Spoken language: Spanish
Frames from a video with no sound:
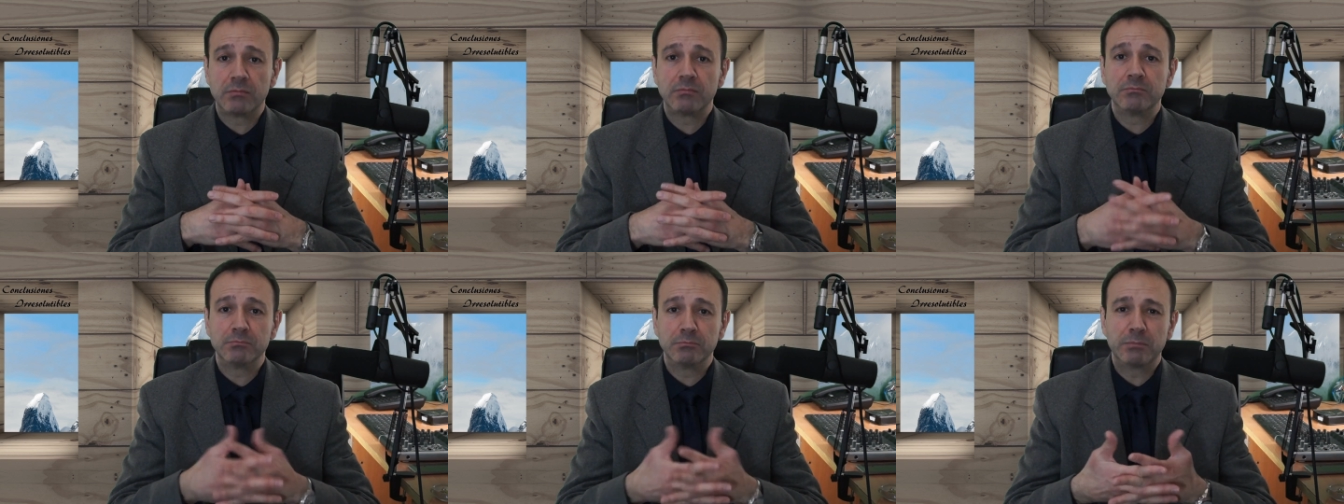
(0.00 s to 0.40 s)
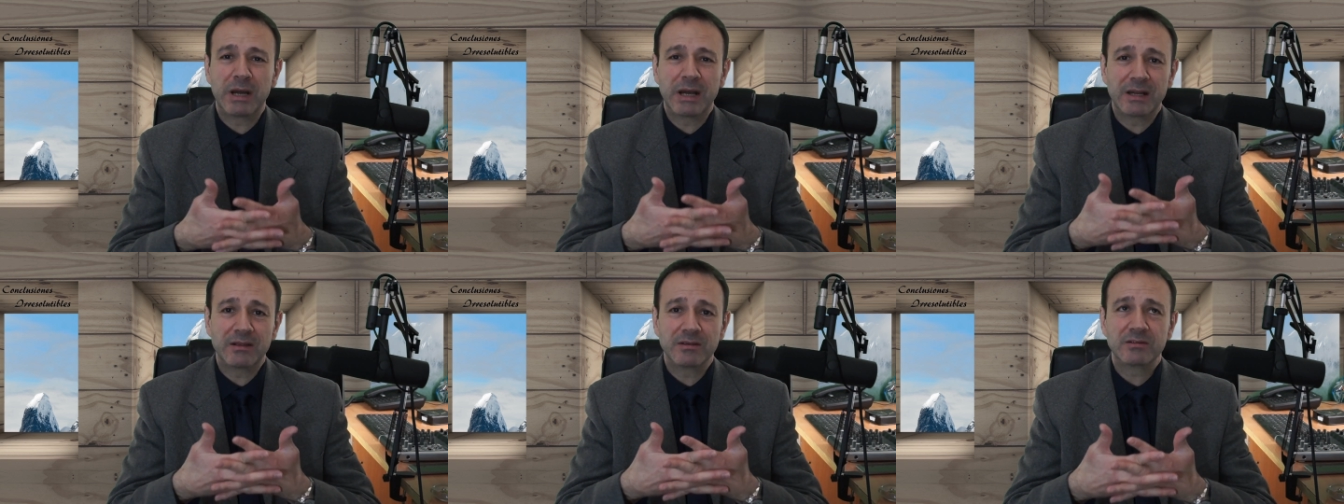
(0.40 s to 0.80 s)

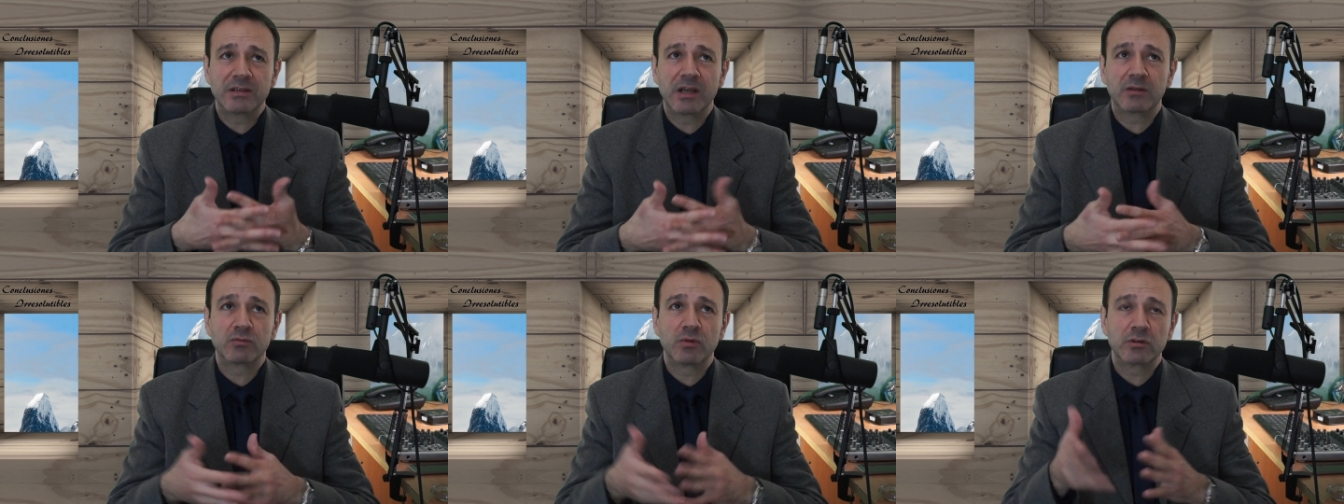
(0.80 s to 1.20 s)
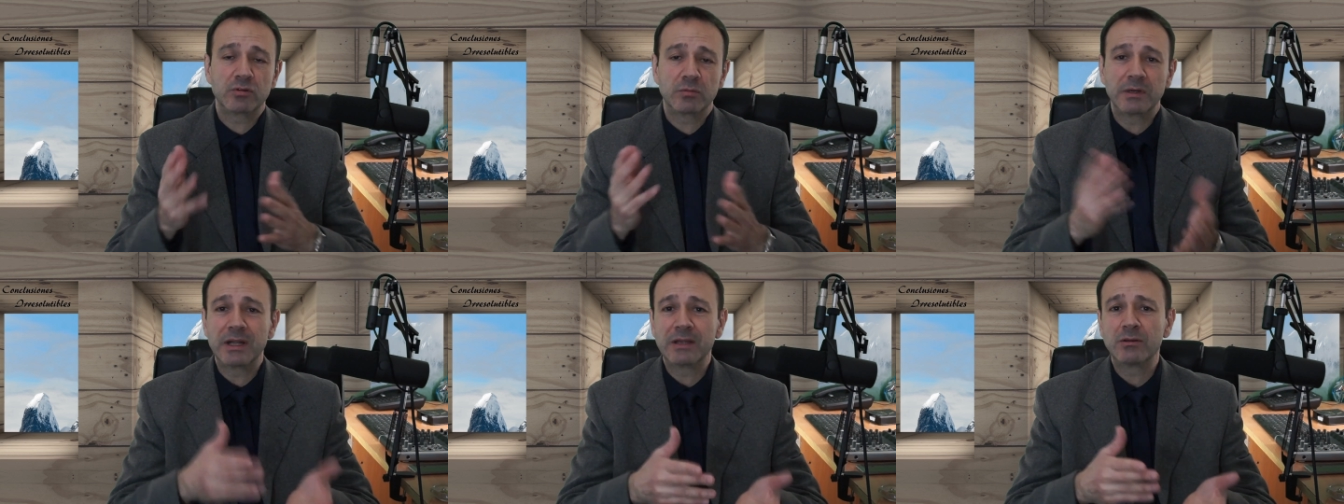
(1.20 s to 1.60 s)
Vale, se actúa
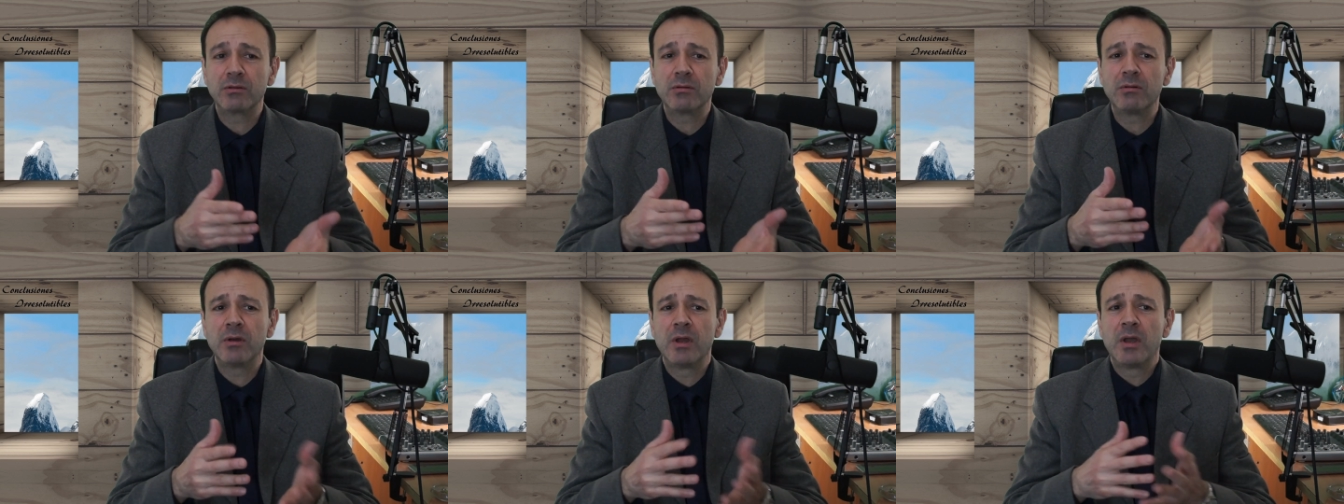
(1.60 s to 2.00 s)
sobre el ánodo